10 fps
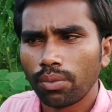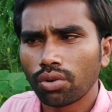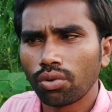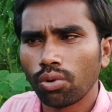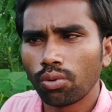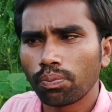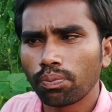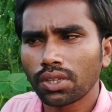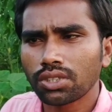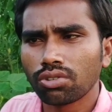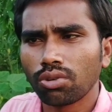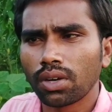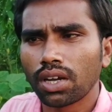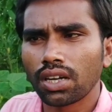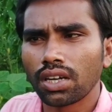మీకు
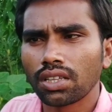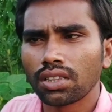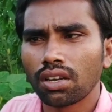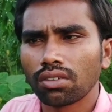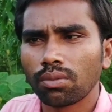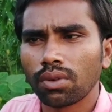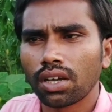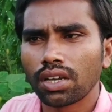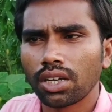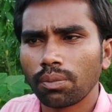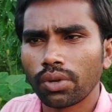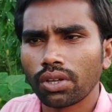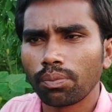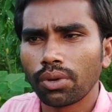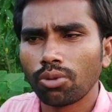పచ్చదొమ్మ కానివ్వండి తెల్లదొమ్మ కానివ్వండి పే
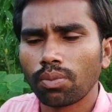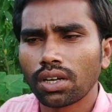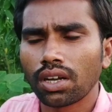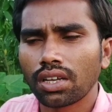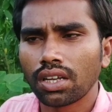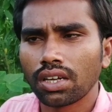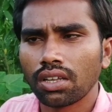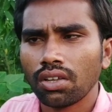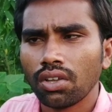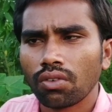పేనుబంక కానివ్వండి